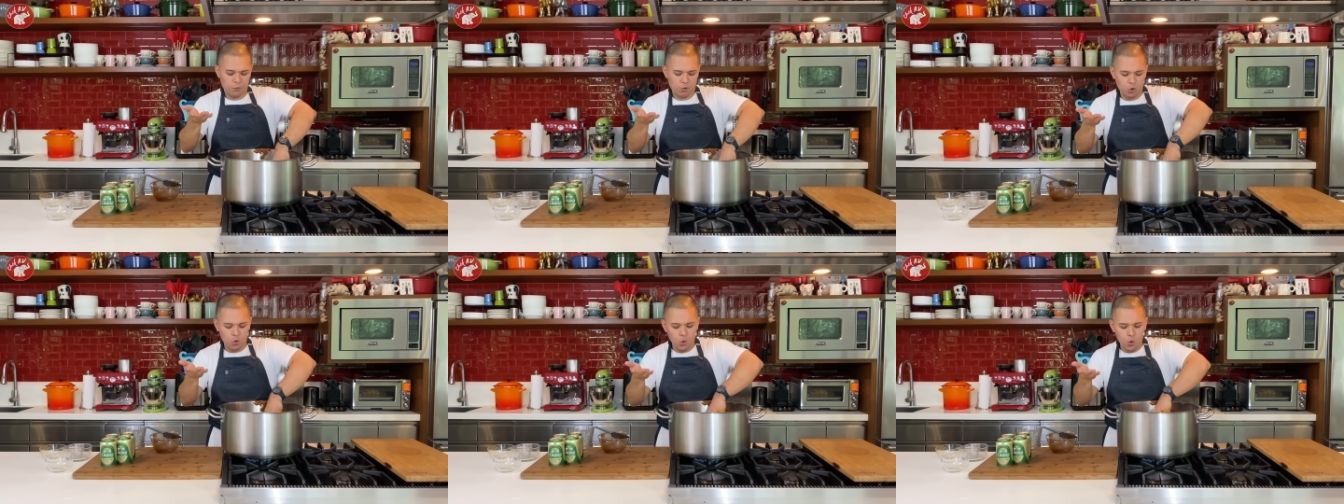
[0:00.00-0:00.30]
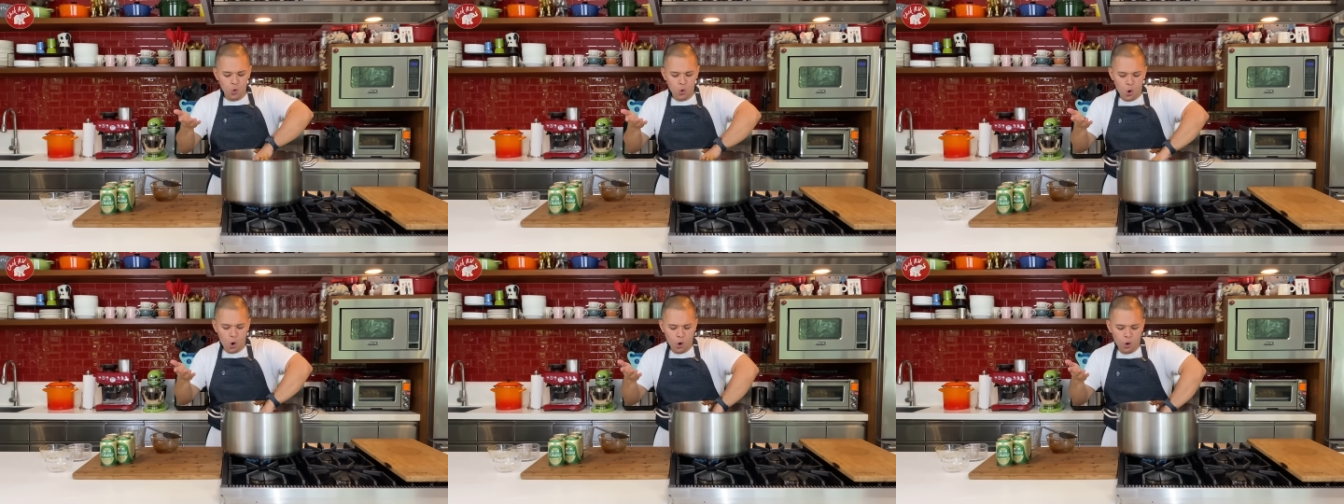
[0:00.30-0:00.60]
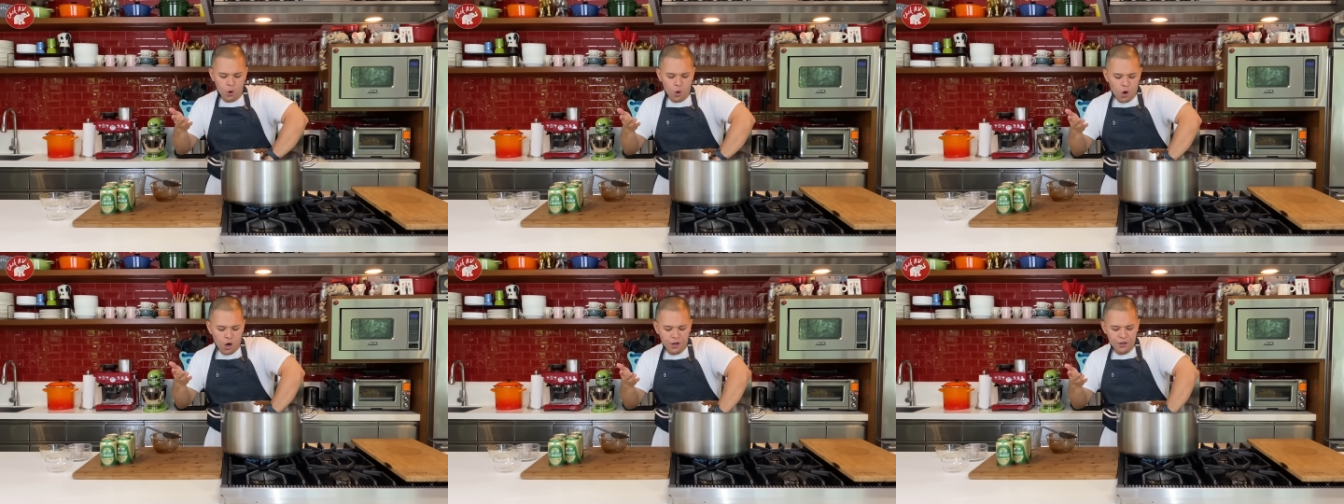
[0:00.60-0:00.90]
two
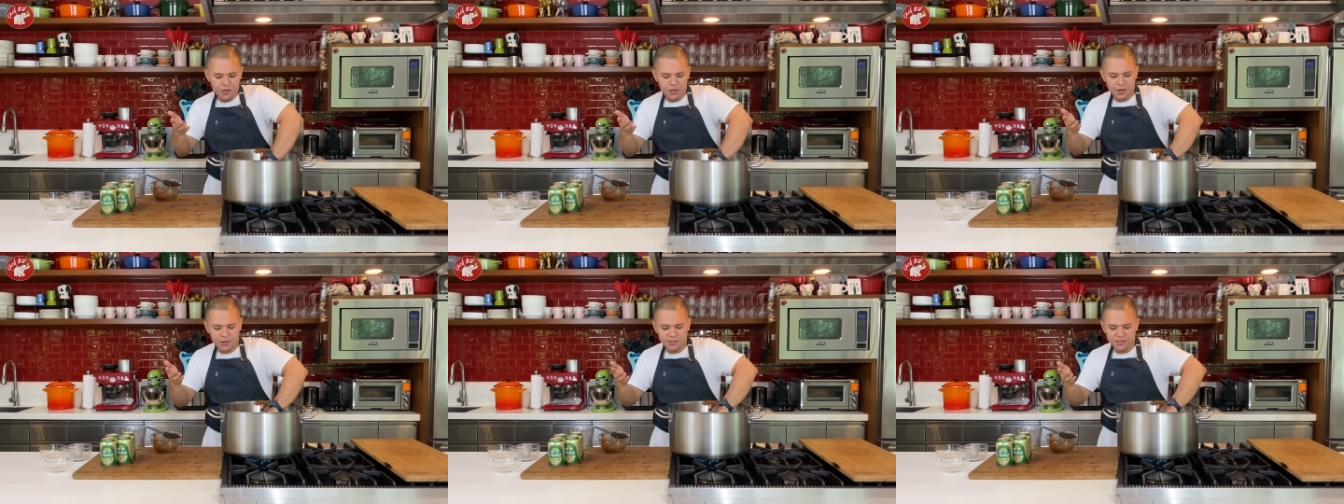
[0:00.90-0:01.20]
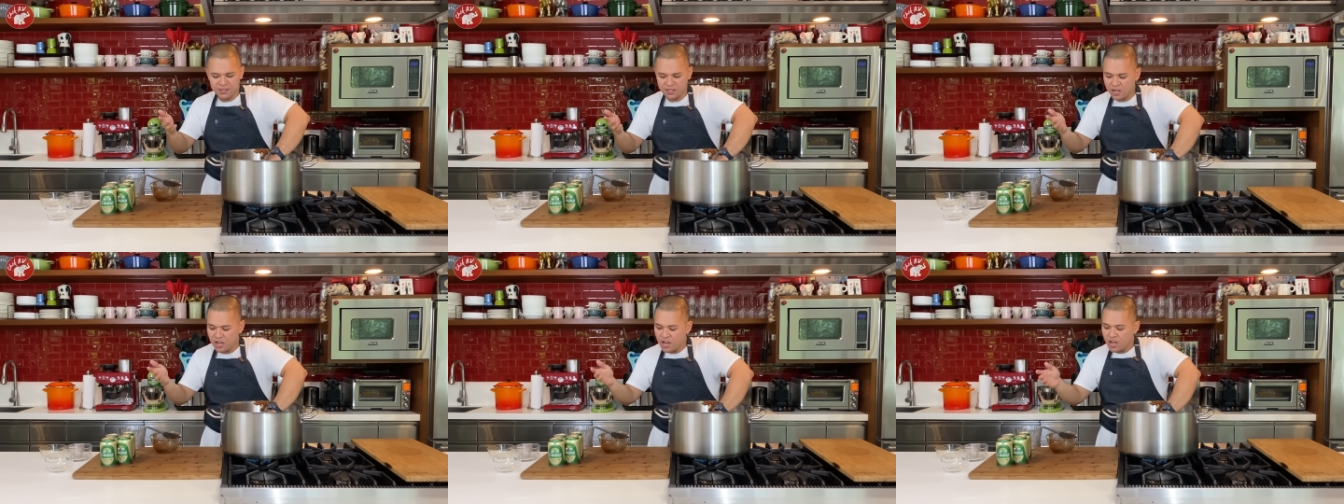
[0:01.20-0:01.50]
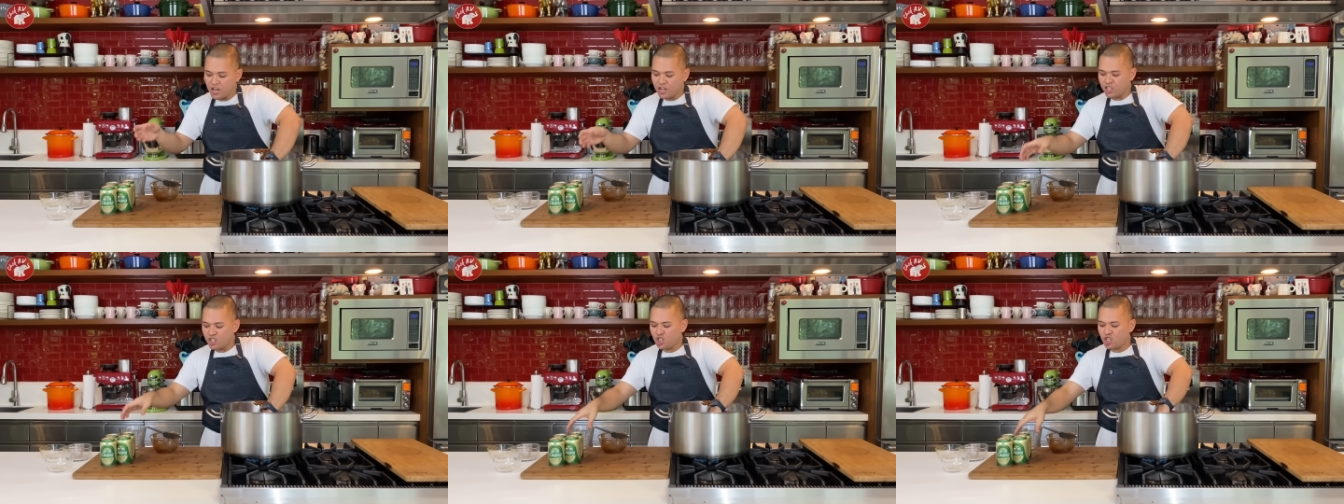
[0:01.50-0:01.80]
whole onions
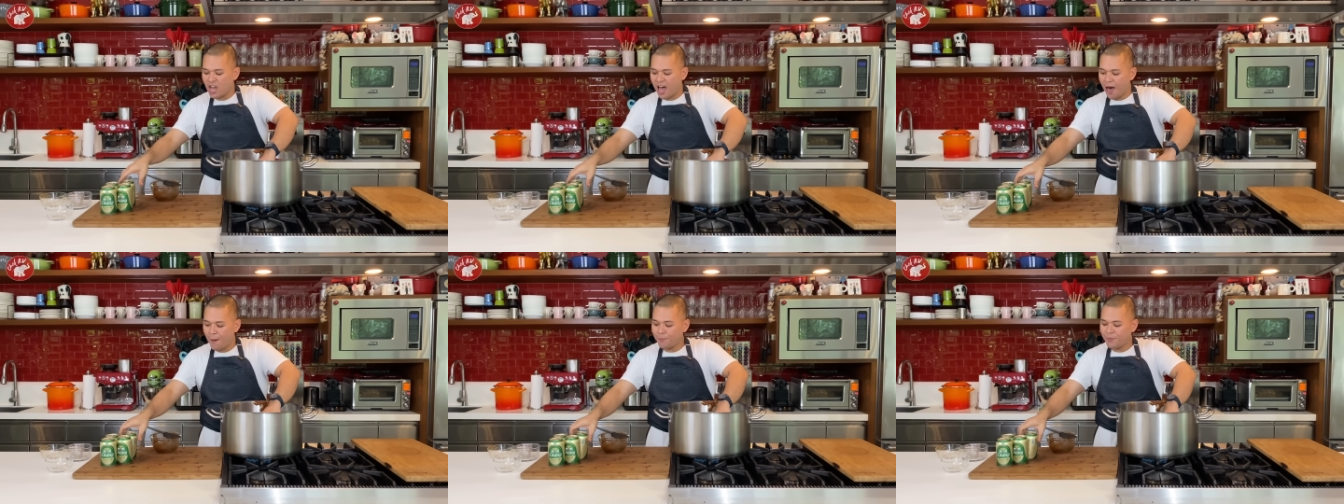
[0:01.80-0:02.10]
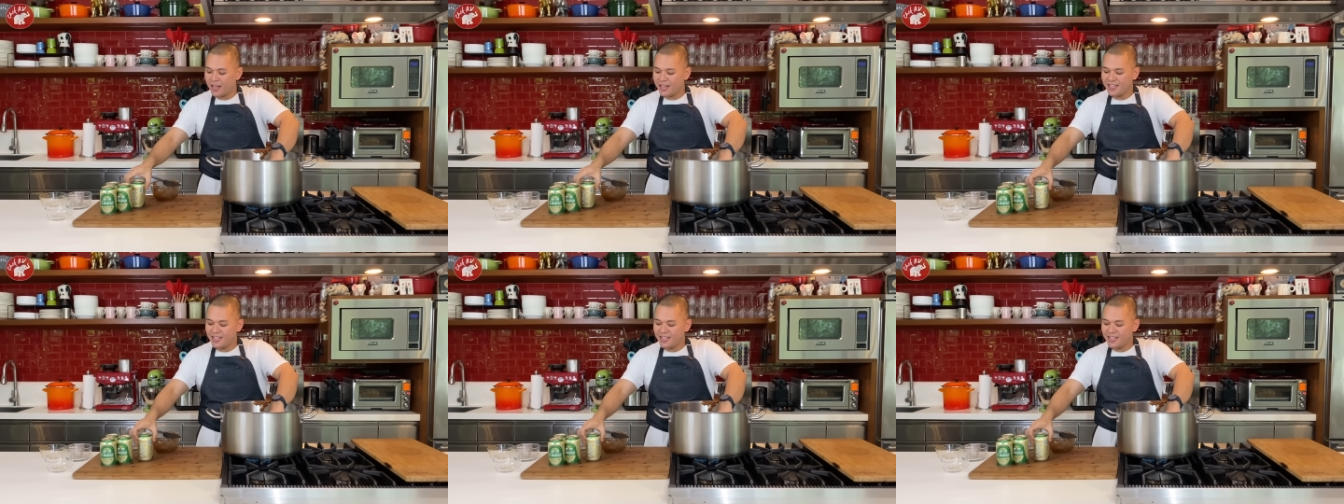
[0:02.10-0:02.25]
chopped.